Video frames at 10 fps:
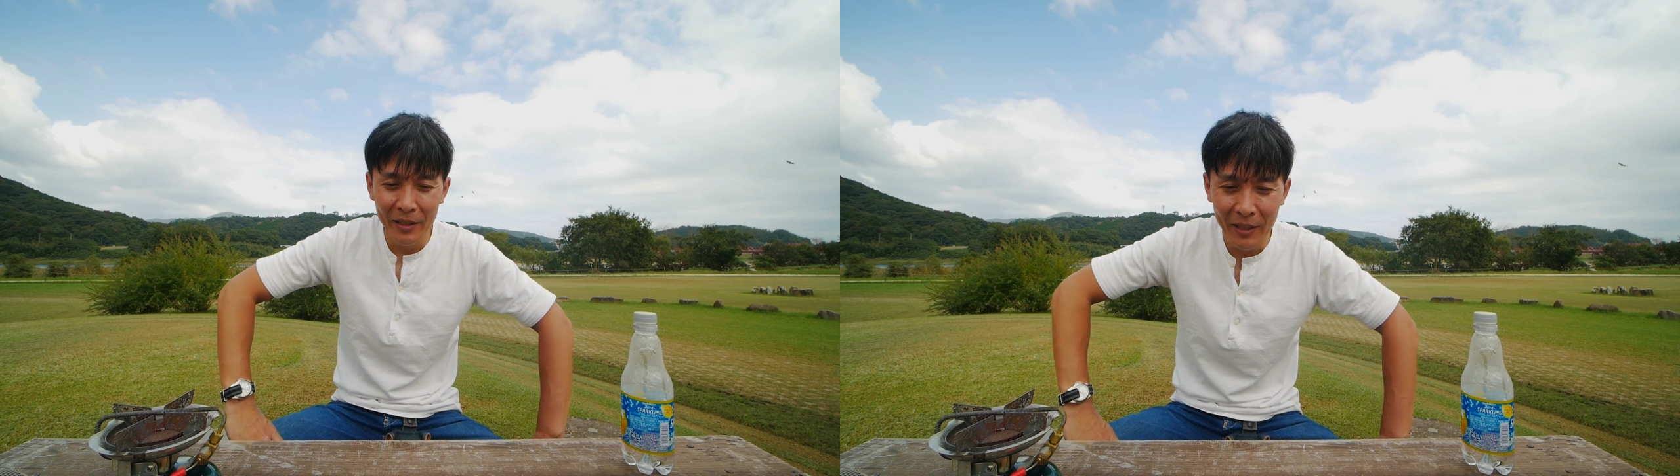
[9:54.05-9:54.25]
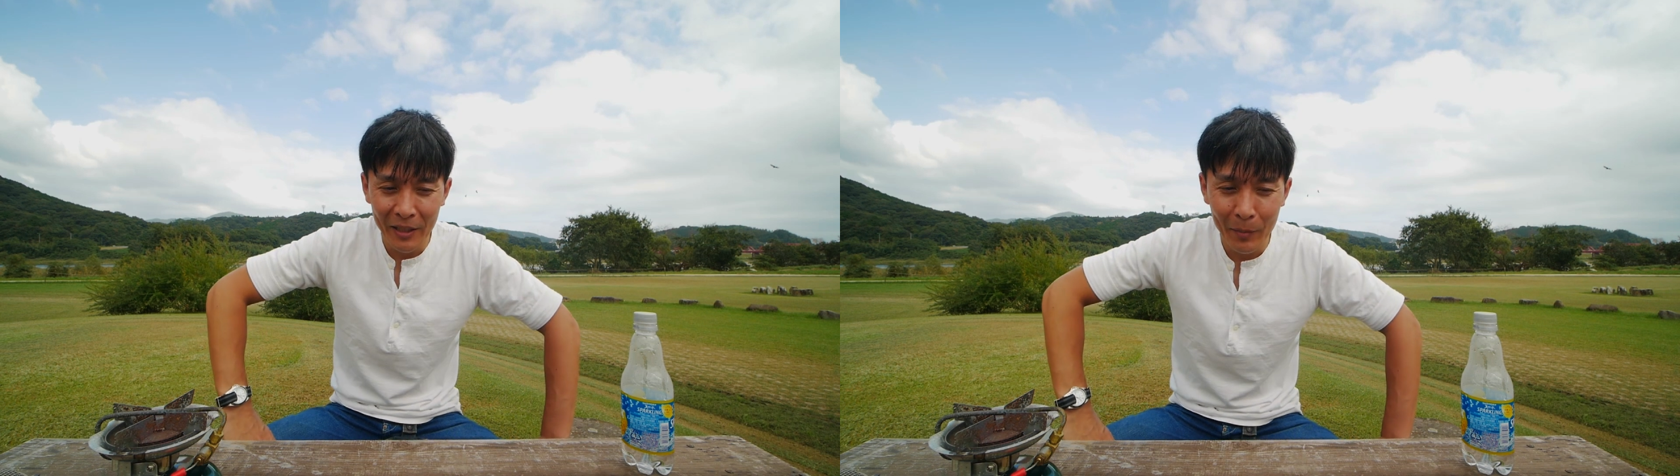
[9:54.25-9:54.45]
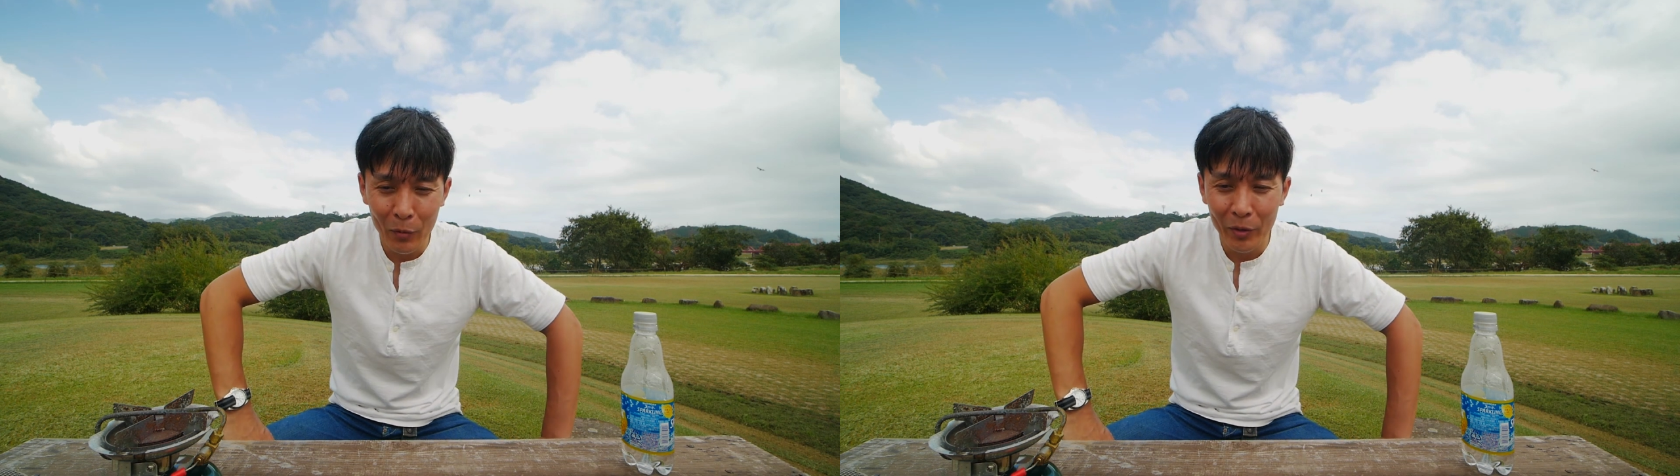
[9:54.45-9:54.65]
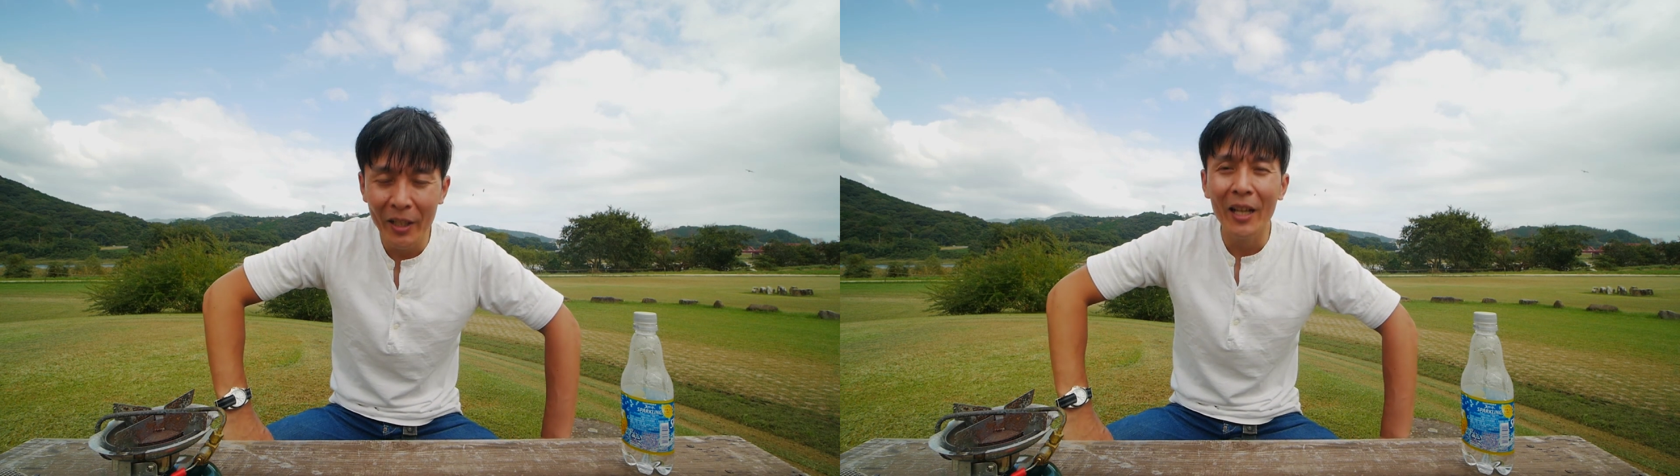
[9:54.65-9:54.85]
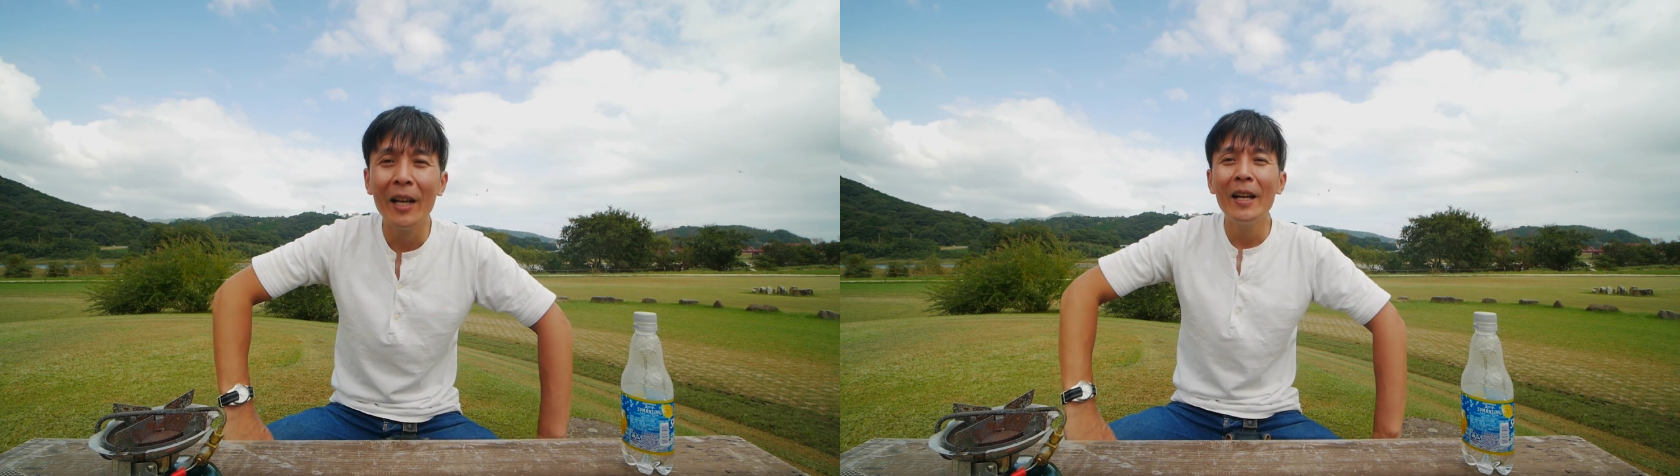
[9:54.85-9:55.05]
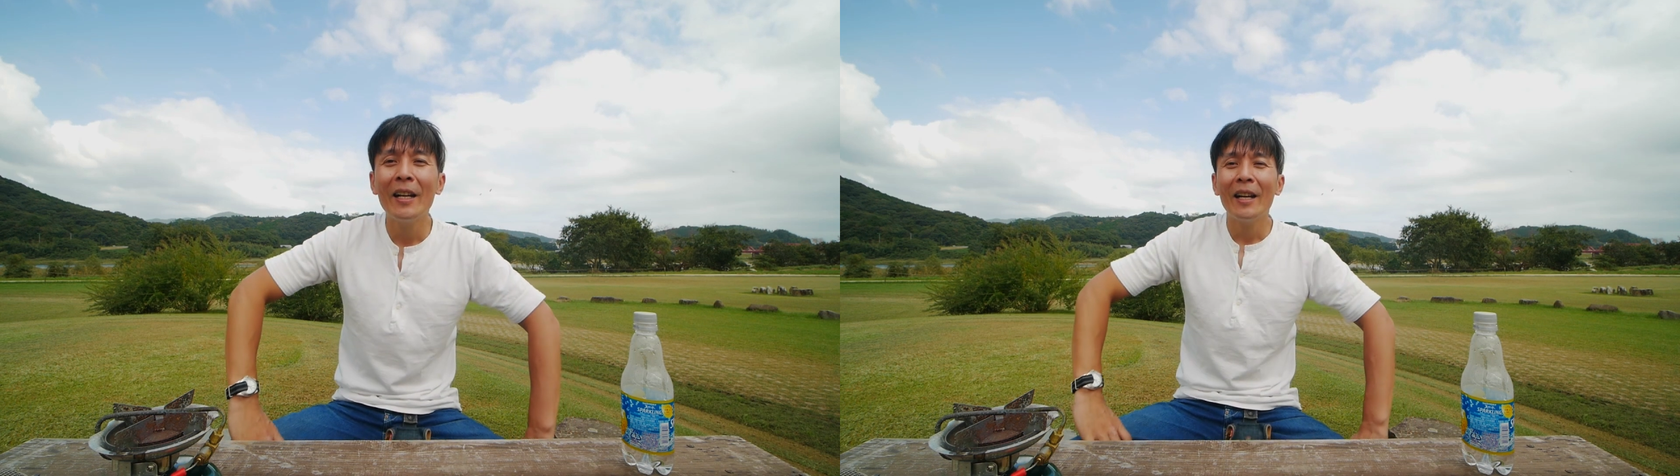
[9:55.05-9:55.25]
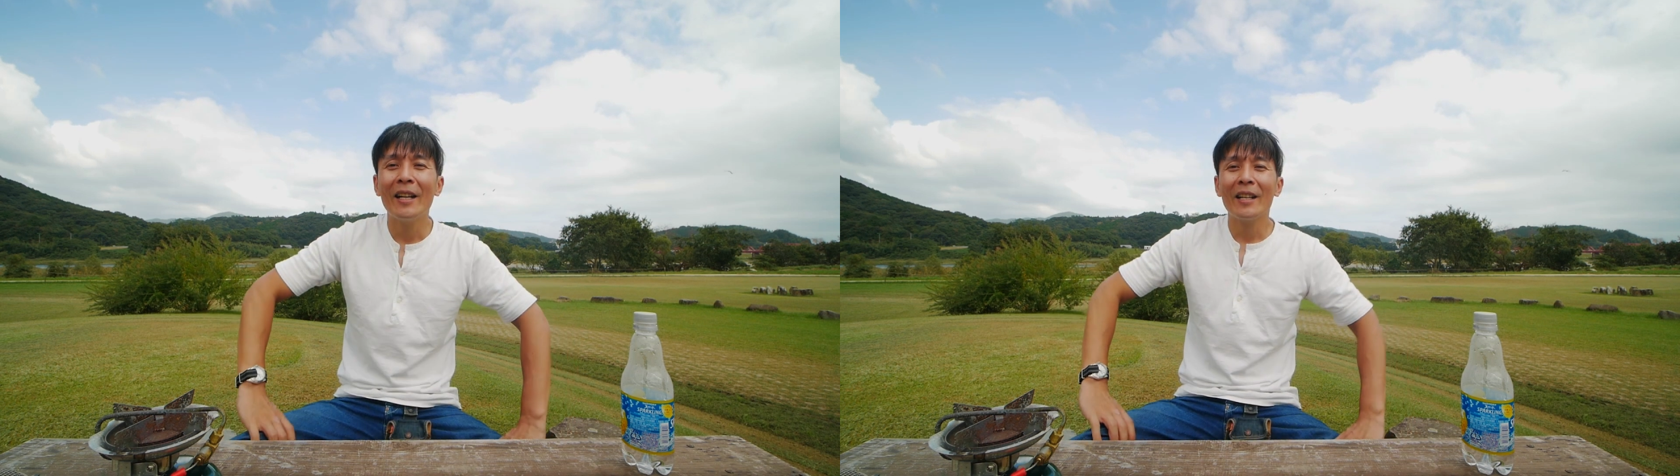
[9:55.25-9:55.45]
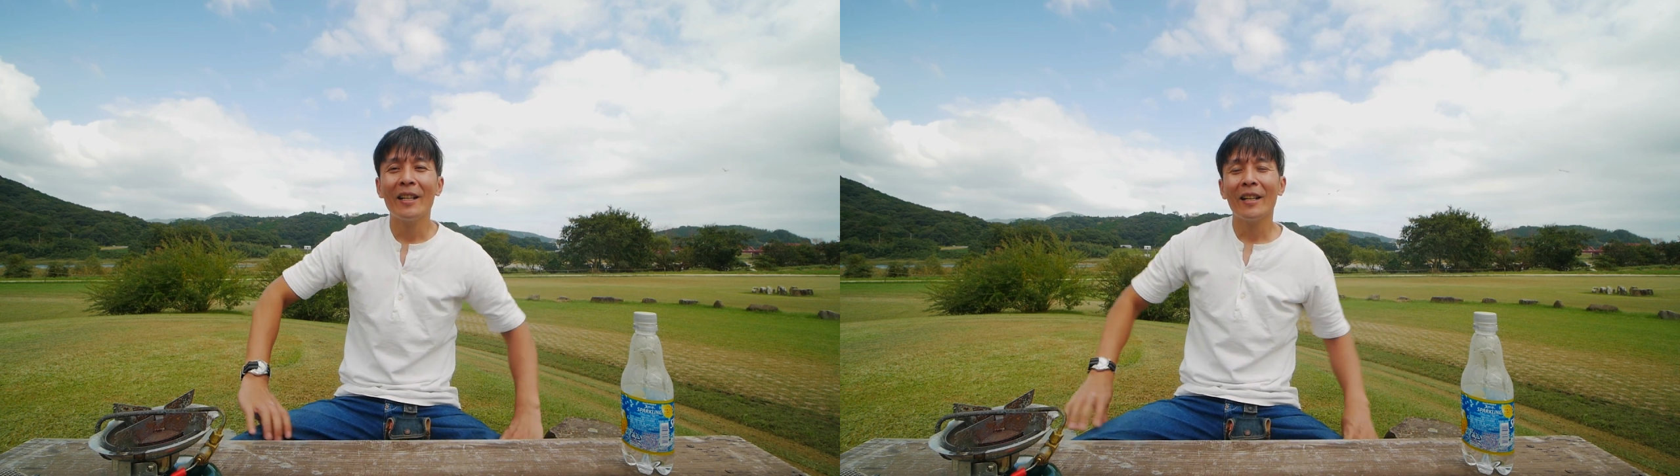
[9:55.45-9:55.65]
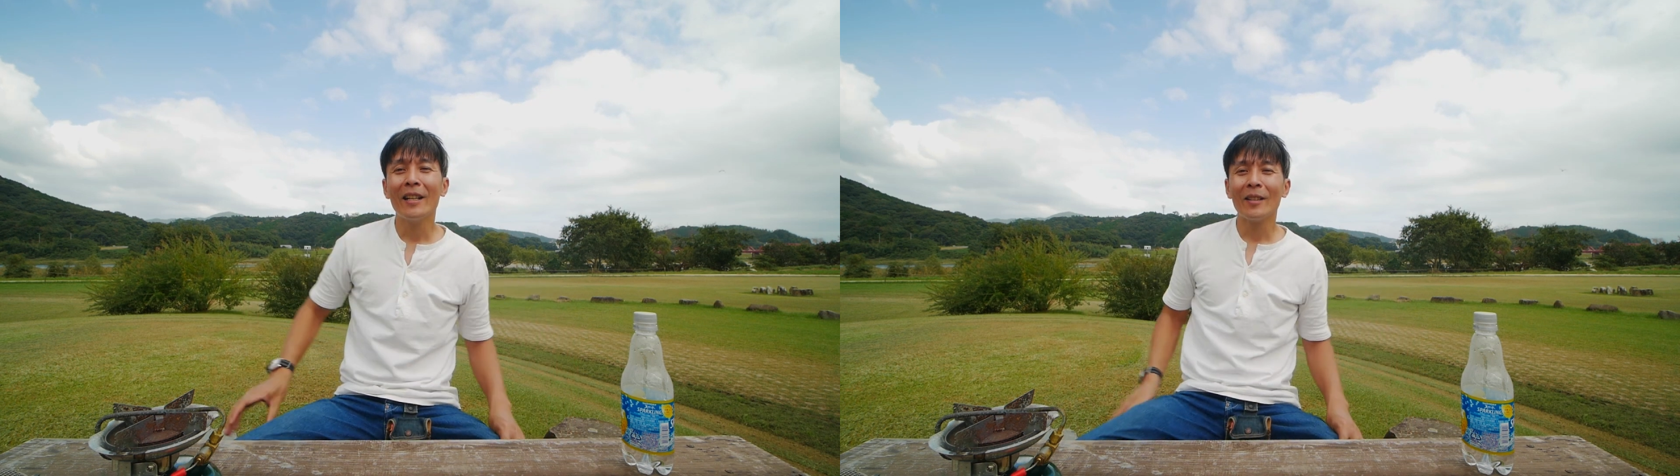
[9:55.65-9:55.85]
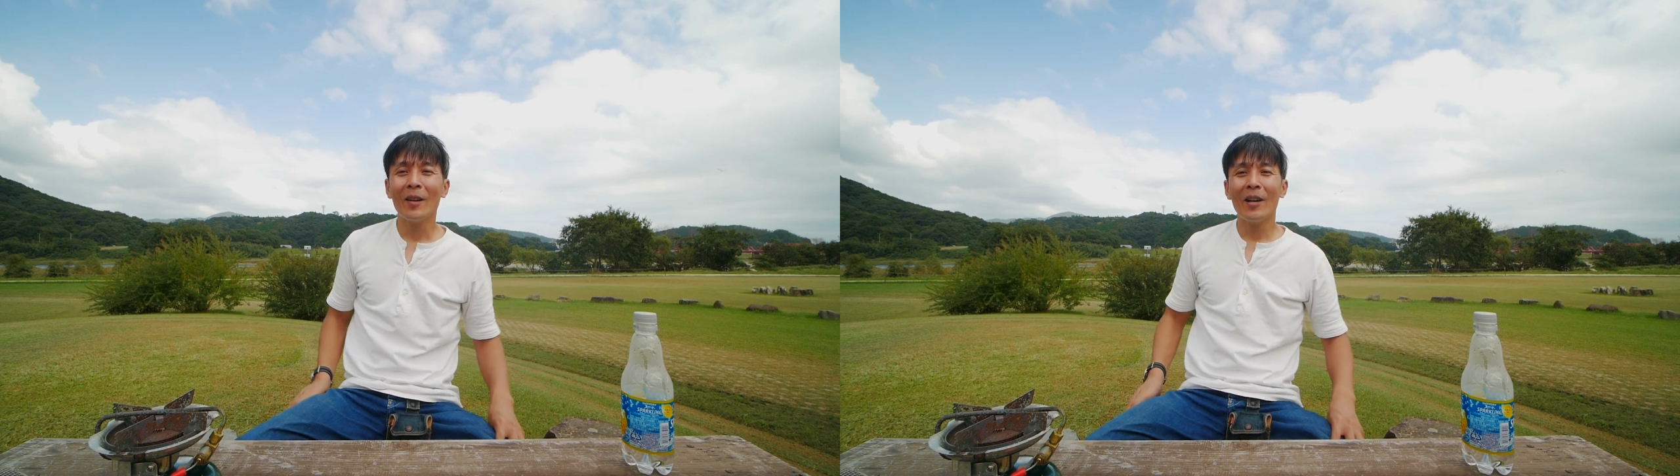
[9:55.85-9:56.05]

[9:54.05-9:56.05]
なってもらったらありがたいかなと